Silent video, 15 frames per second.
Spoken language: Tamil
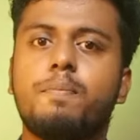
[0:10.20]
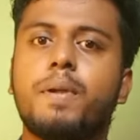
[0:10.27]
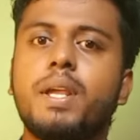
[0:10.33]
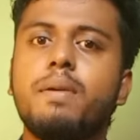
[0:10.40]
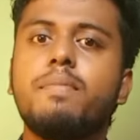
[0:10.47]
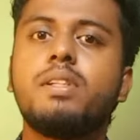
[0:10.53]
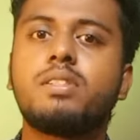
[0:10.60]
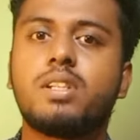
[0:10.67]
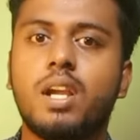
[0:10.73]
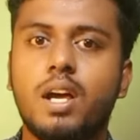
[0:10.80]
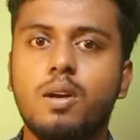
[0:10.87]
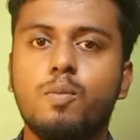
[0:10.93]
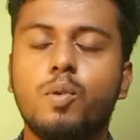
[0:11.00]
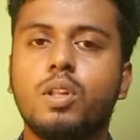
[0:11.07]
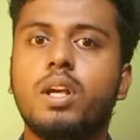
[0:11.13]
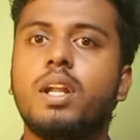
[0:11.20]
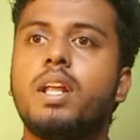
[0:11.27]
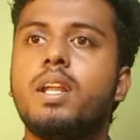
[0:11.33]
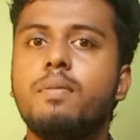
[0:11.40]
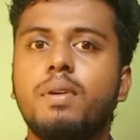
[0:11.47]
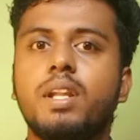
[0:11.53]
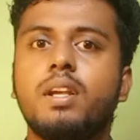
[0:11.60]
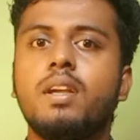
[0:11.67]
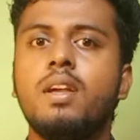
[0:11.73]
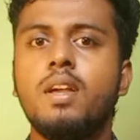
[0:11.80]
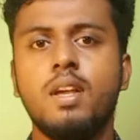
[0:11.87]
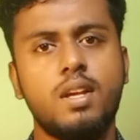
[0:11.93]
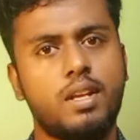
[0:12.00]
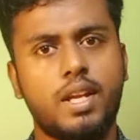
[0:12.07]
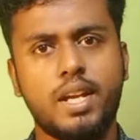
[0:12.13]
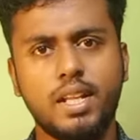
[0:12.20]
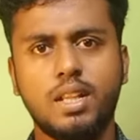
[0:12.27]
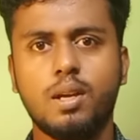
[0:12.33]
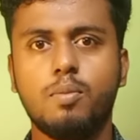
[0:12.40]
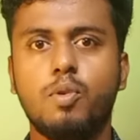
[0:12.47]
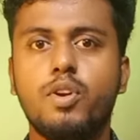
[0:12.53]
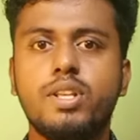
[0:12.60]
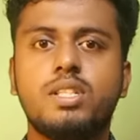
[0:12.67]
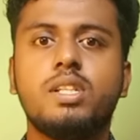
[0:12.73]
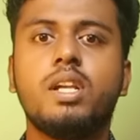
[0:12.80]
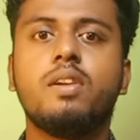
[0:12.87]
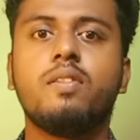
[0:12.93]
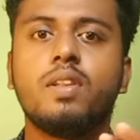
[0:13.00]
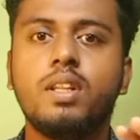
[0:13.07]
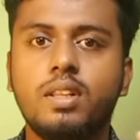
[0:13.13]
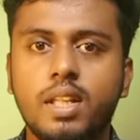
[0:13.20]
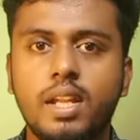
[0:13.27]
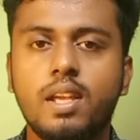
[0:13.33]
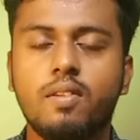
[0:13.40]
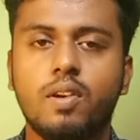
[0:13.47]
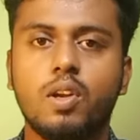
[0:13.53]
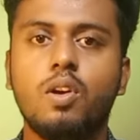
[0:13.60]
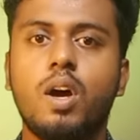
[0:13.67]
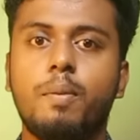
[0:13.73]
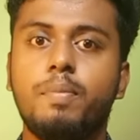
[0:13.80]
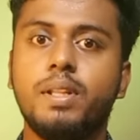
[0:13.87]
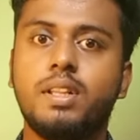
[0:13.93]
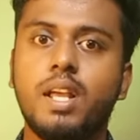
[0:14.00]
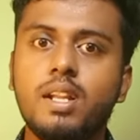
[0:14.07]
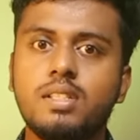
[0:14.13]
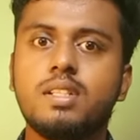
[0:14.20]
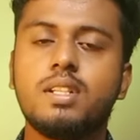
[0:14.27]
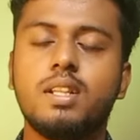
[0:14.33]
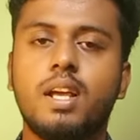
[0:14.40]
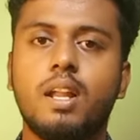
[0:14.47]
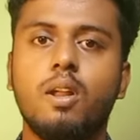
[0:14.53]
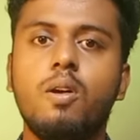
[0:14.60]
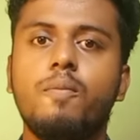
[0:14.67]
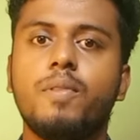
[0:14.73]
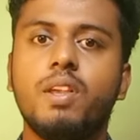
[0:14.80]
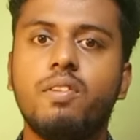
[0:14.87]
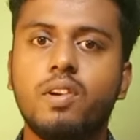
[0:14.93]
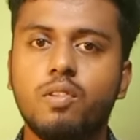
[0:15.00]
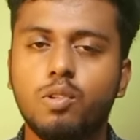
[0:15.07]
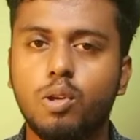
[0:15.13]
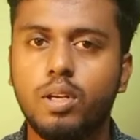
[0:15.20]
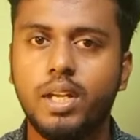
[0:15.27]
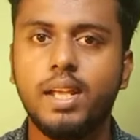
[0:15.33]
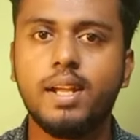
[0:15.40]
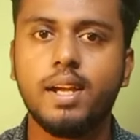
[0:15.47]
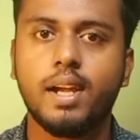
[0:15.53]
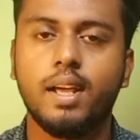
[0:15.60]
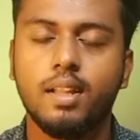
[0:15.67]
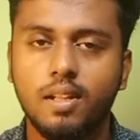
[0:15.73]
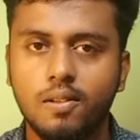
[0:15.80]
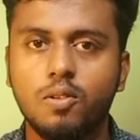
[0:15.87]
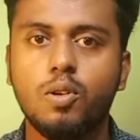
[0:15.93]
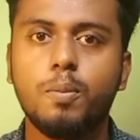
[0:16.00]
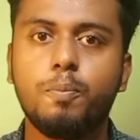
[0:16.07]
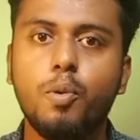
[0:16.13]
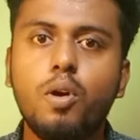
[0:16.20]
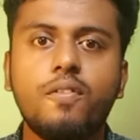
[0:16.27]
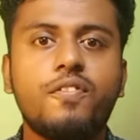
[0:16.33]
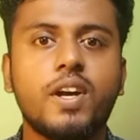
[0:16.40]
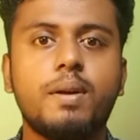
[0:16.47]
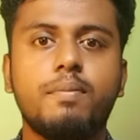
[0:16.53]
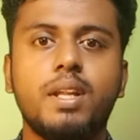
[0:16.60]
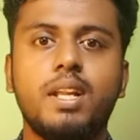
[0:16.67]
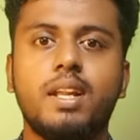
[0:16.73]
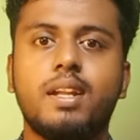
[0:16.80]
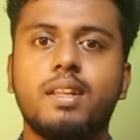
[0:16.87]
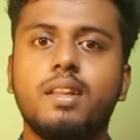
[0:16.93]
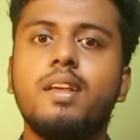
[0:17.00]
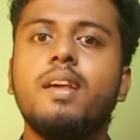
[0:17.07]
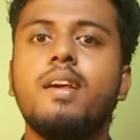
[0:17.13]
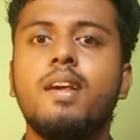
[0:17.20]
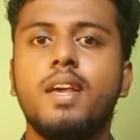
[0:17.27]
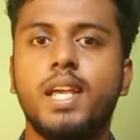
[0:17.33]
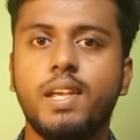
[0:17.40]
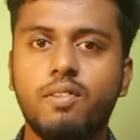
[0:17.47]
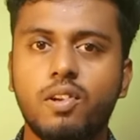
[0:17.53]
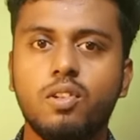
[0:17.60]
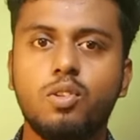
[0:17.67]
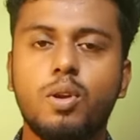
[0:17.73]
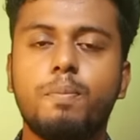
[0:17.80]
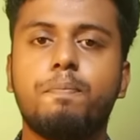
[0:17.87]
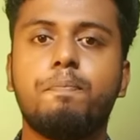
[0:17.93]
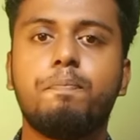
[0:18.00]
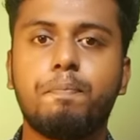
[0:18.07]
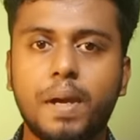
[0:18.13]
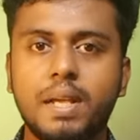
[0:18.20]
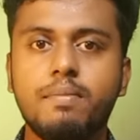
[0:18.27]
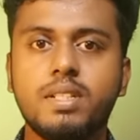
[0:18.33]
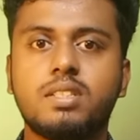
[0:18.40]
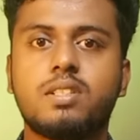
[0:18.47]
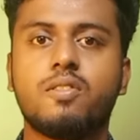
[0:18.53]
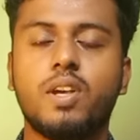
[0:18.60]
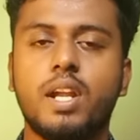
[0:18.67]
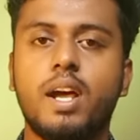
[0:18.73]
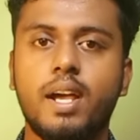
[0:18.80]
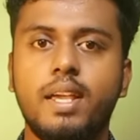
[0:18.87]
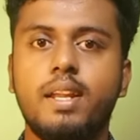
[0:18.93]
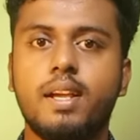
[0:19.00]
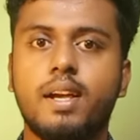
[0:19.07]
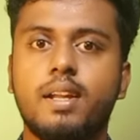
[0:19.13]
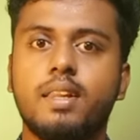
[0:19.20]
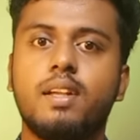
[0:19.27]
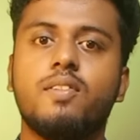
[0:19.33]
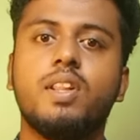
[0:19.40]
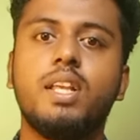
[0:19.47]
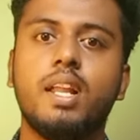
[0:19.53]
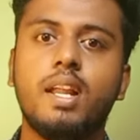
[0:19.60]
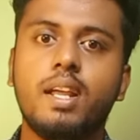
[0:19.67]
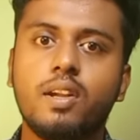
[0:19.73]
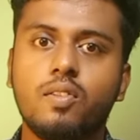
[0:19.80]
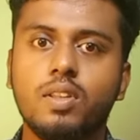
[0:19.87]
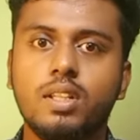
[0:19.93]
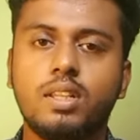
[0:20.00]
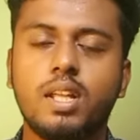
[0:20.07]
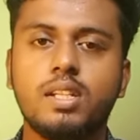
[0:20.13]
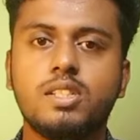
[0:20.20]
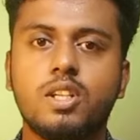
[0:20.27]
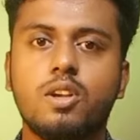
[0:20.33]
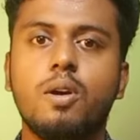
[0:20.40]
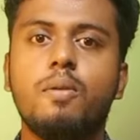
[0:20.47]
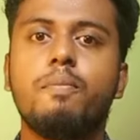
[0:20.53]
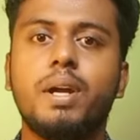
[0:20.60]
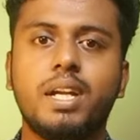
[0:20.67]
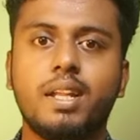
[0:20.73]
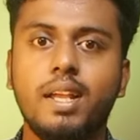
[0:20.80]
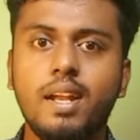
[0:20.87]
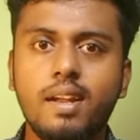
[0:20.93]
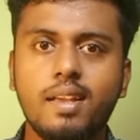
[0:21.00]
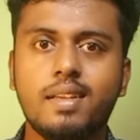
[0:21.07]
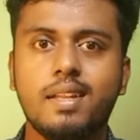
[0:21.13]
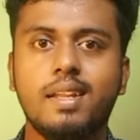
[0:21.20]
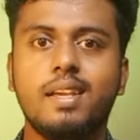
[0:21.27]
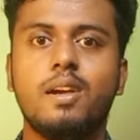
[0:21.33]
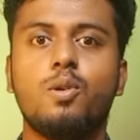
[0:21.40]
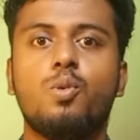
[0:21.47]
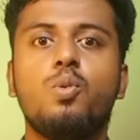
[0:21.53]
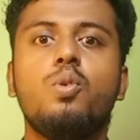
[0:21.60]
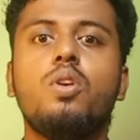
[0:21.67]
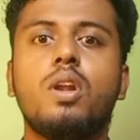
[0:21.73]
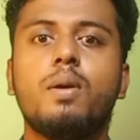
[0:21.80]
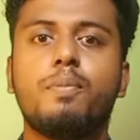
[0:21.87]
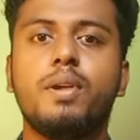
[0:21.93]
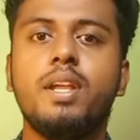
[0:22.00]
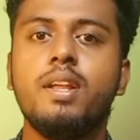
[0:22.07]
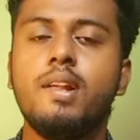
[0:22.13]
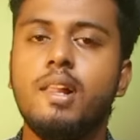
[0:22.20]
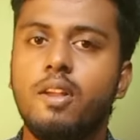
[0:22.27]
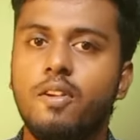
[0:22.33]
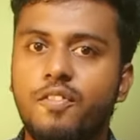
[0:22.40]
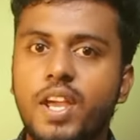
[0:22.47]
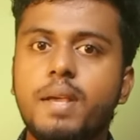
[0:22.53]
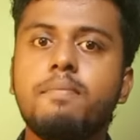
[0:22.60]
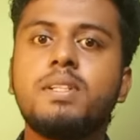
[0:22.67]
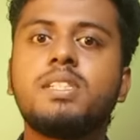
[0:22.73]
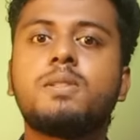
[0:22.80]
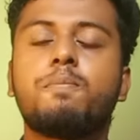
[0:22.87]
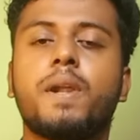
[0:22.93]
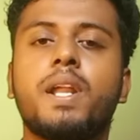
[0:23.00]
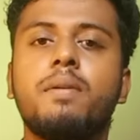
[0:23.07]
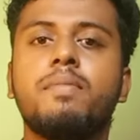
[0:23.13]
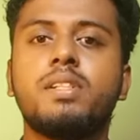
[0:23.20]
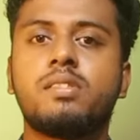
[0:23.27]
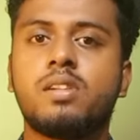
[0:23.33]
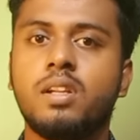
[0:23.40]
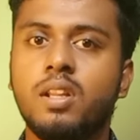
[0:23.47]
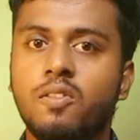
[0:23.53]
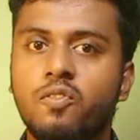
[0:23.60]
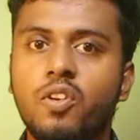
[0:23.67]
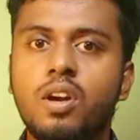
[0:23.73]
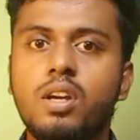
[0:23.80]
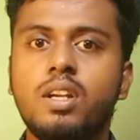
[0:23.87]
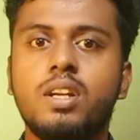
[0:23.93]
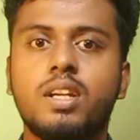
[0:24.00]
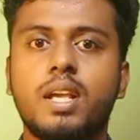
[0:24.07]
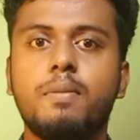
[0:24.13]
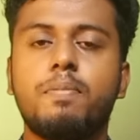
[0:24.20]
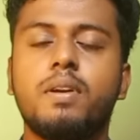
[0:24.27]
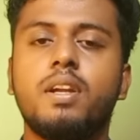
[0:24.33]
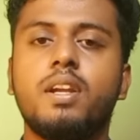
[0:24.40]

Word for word: இவர் பிரைம் மினிஸ்டர் ஆகும்போது தான் நிறைய பேருக்கு நரேந்திர மோடிஜின்னு வந்து தெரிய வரும் அப்படி தெரிஞ்சிருந்தாலும் இவர் வந்து ஒரு டீ கடை அதாவது ஒரு போ ஃபேமிலியிலேருந்து இவர் வந்து ஒரு பிரைம் மினிஸ்டர் வர ஆயிருக்காருன்னு தான் வந்து எல்லாருக்கும் வந்து தெரிஞ்சிருக்கும் பட் இன்னைக்கு நீங்கள் கூகுளில் போய் ஃபேமஸ் பிரைம் மினிஸ்டர் இந்த வேர்ல்டுன்னு டைப்